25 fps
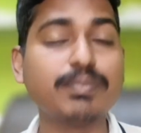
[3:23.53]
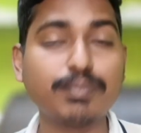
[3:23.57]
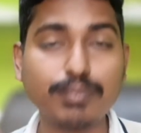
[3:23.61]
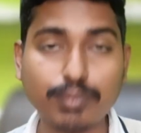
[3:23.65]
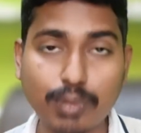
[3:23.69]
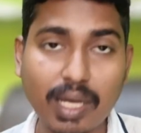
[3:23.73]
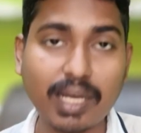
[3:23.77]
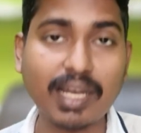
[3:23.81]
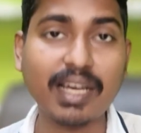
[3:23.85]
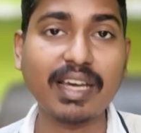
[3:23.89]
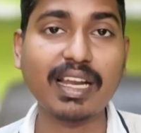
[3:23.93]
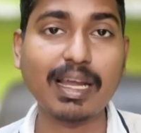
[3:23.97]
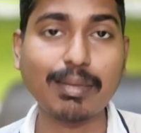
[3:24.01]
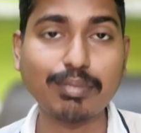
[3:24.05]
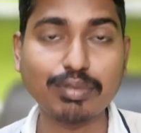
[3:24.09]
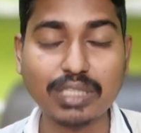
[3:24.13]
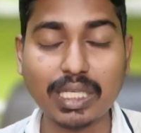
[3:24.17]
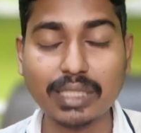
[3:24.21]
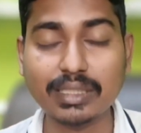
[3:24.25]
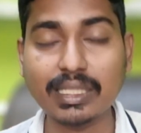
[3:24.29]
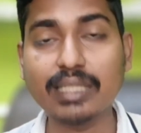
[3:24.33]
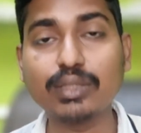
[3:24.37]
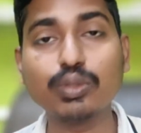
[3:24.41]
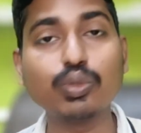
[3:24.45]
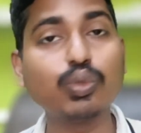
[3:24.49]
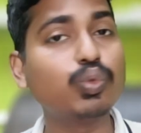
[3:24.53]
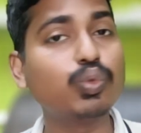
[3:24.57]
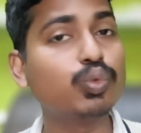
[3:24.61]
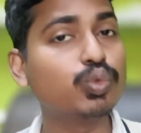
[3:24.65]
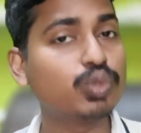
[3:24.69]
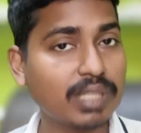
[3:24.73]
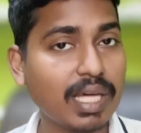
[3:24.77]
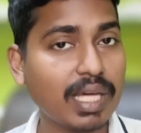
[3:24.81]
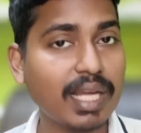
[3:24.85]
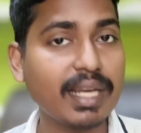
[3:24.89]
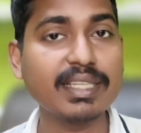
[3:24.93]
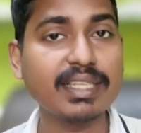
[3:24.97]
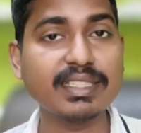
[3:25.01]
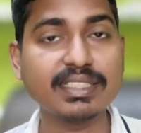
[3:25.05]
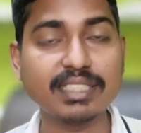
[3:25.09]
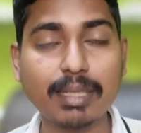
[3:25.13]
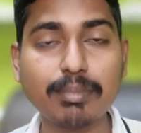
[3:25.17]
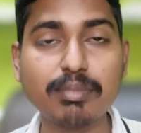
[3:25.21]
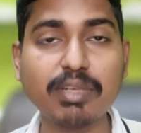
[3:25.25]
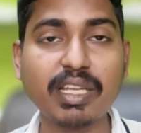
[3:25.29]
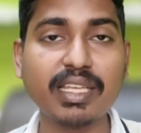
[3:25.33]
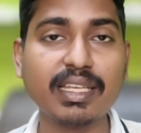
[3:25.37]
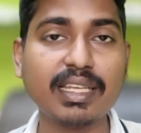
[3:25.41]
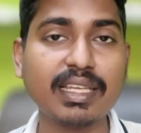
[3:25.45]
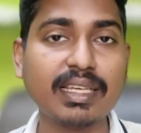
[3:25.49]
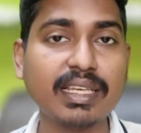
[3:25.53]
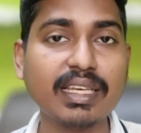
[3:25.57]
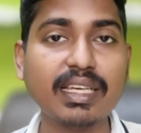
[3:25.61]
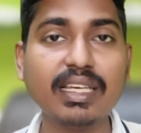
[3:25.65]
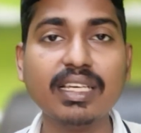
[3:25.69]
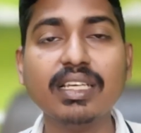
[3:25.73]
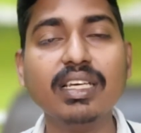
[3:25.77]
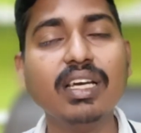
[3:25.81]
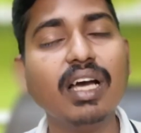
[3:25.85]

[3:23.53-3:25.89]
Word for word: पूरा खराब हो जाता है तो उसका रिक्स हम नहीं लेंगे